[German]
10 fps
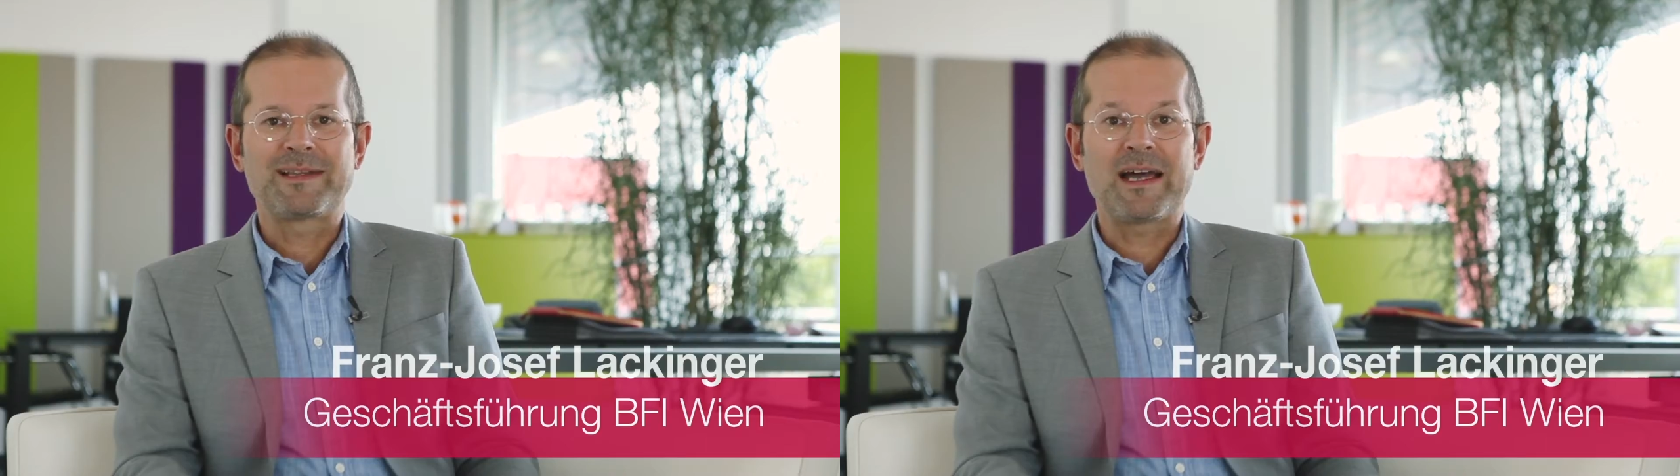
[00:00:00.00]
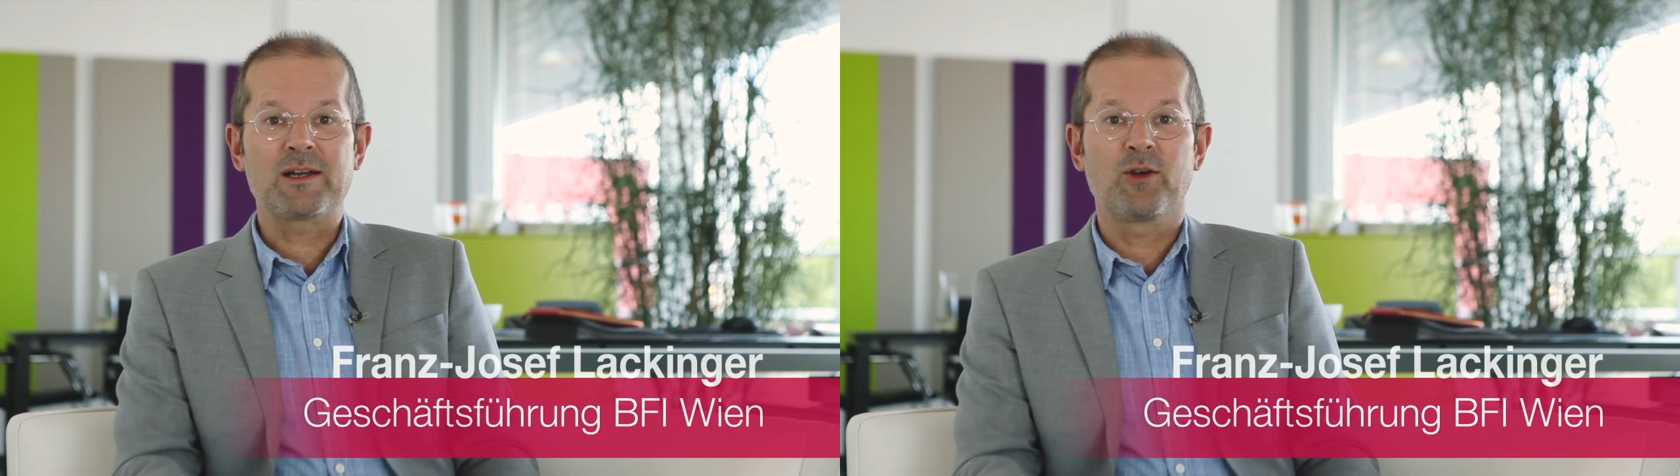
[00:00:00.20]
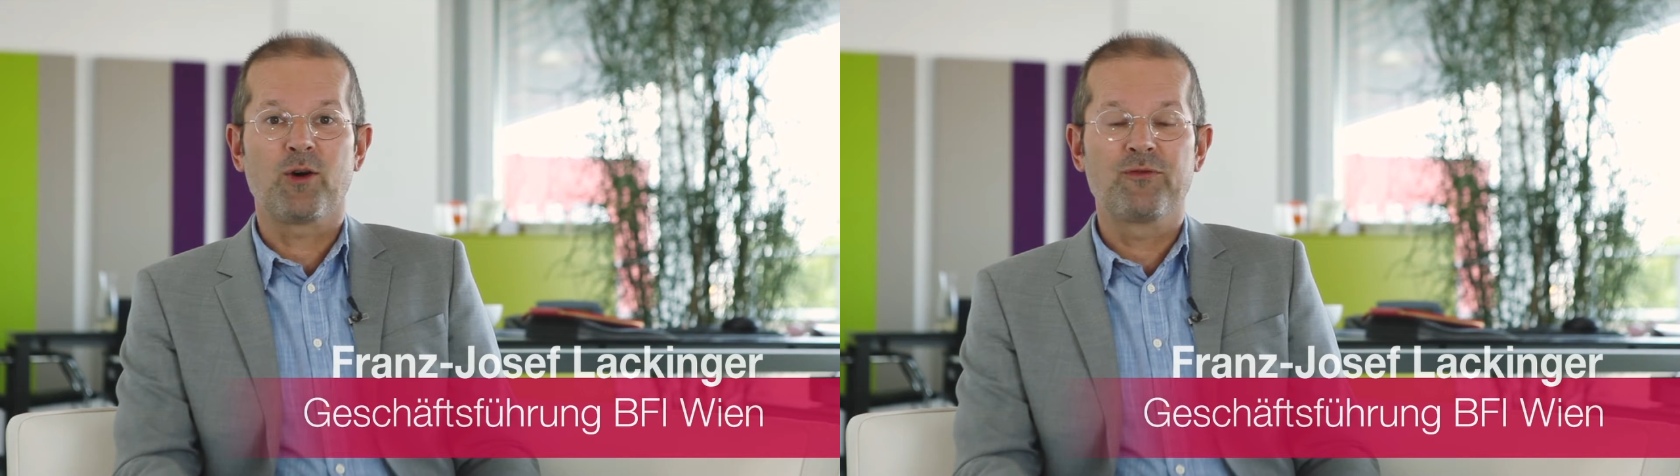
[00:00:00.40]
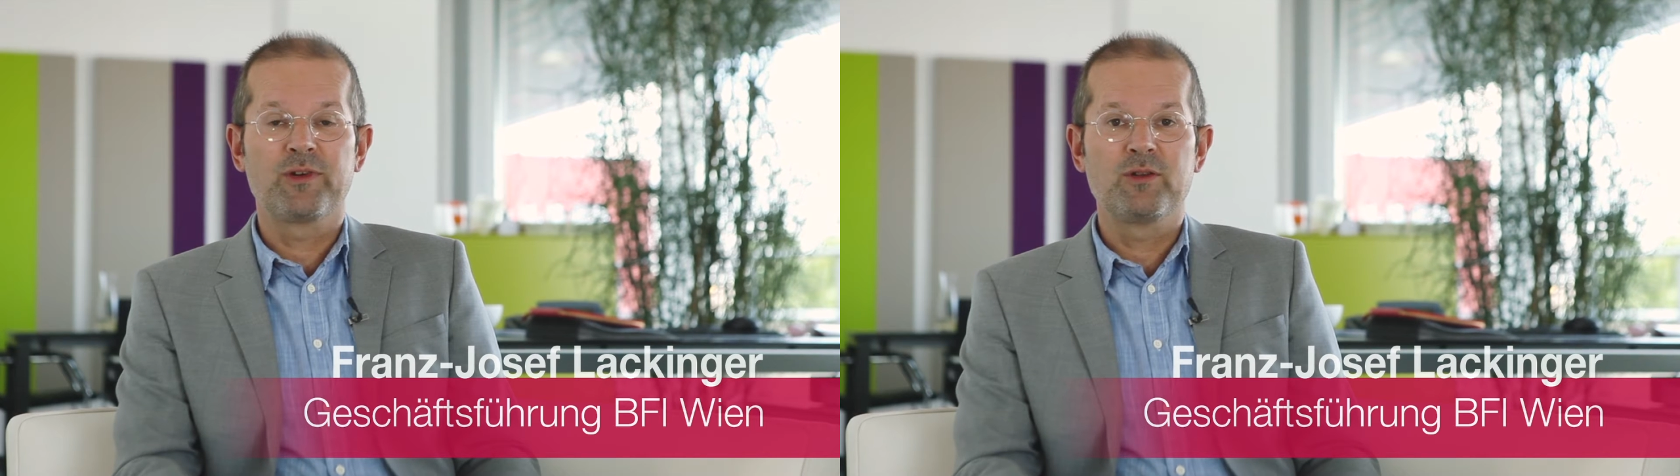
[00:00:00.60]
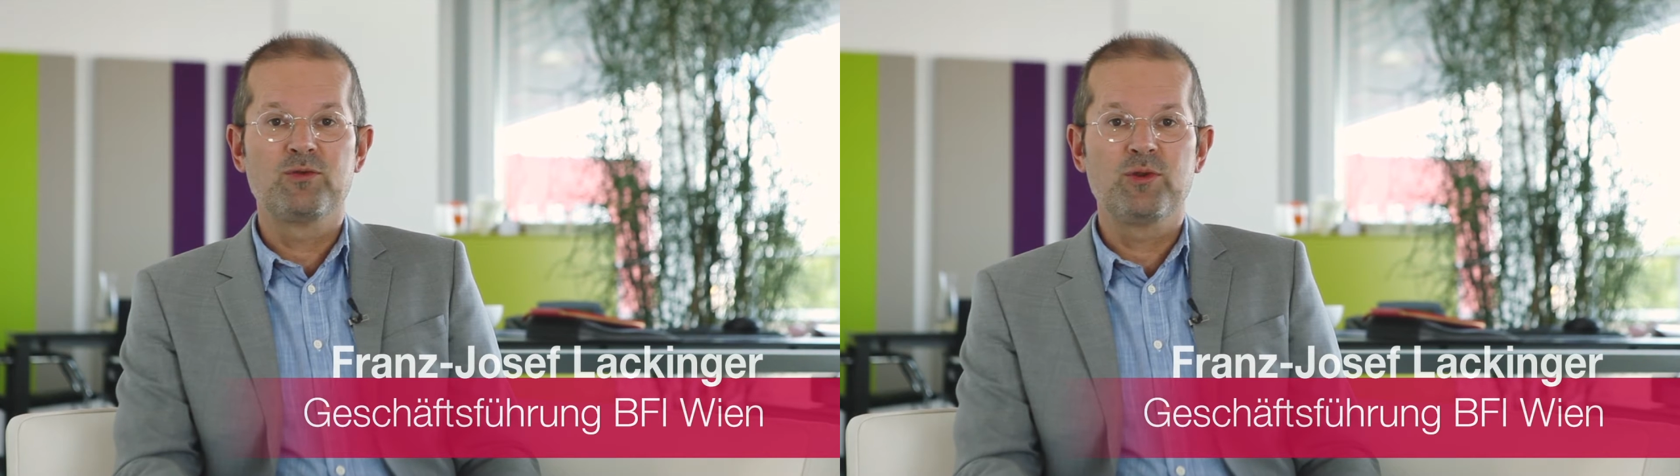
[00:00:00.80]
Tag der
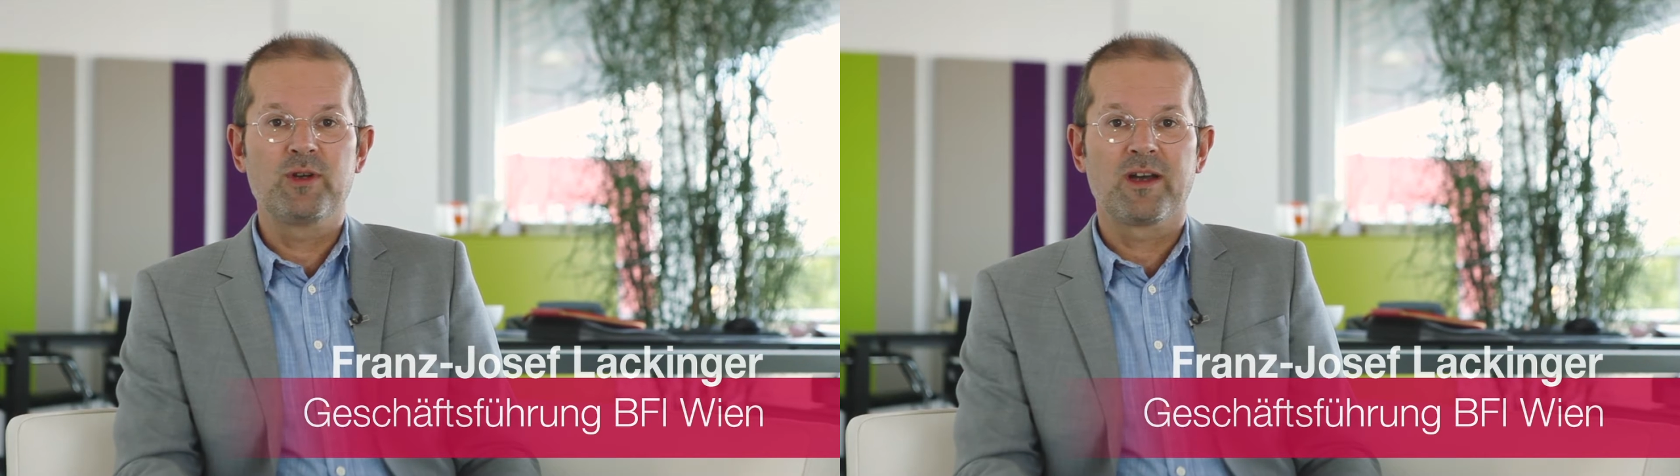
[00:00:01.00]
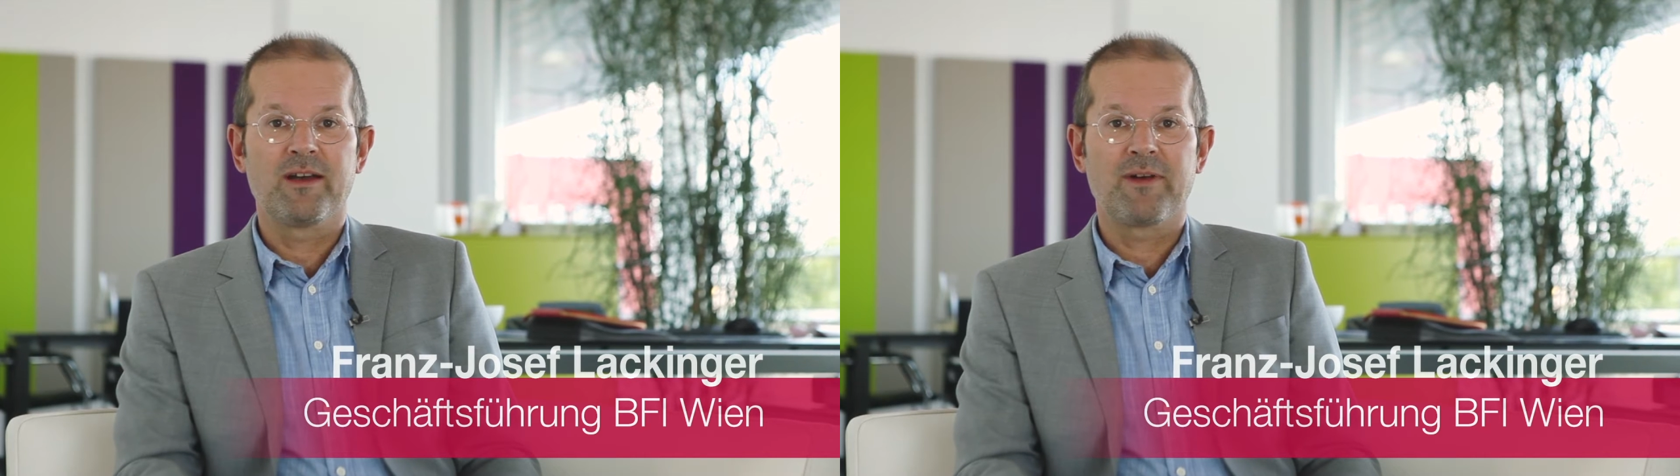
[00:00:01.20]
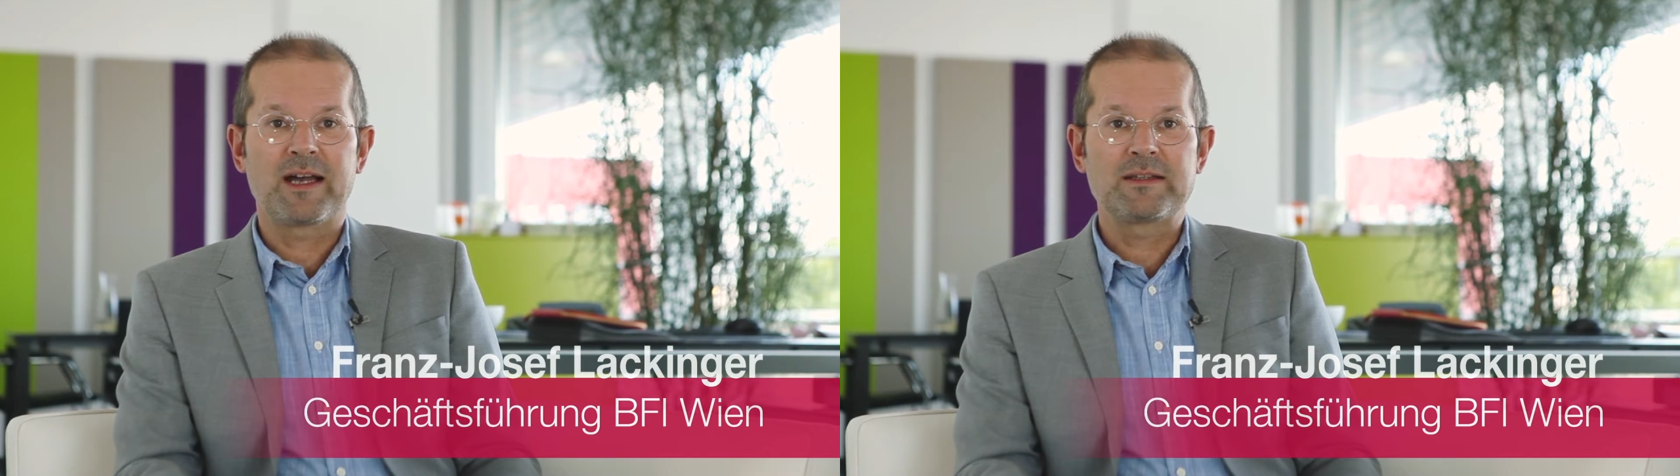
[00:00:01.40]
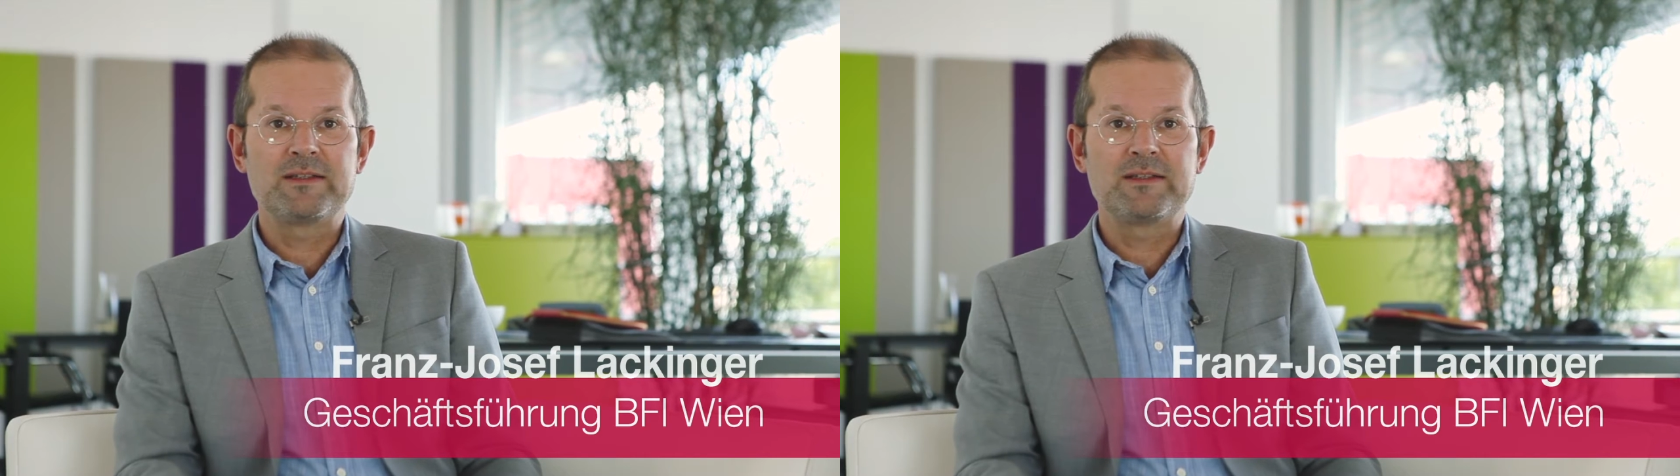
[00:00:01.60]
offenen Tür erwarten